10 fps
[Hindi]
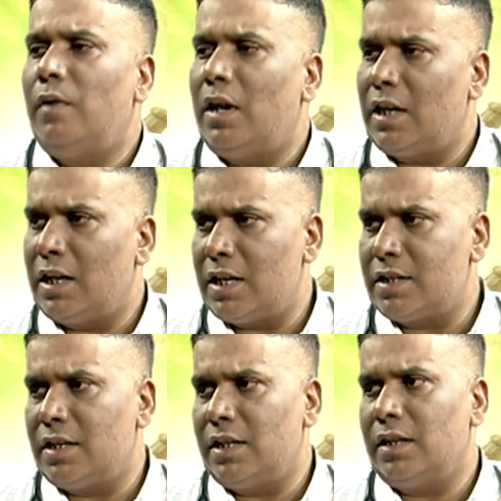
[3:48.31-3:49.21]

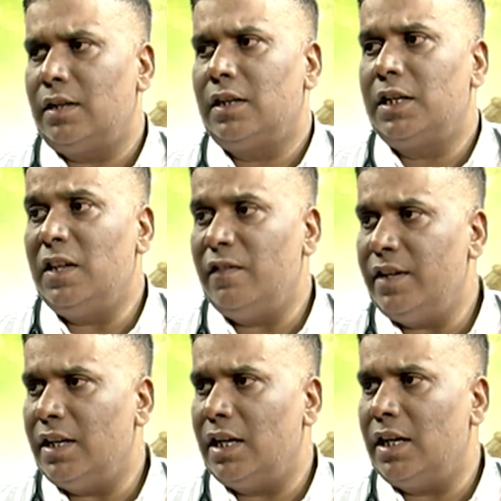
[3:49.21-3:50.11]
अनानास है
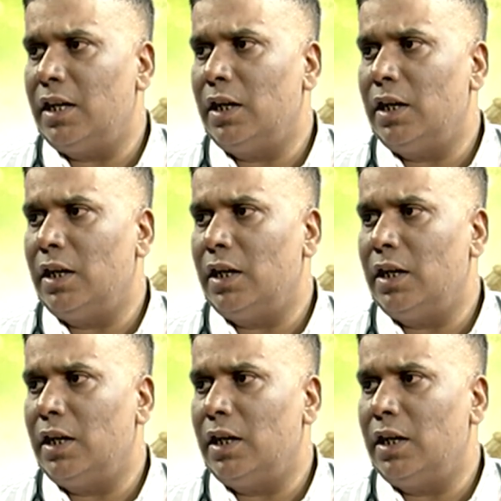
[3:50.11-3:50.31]
कीवी है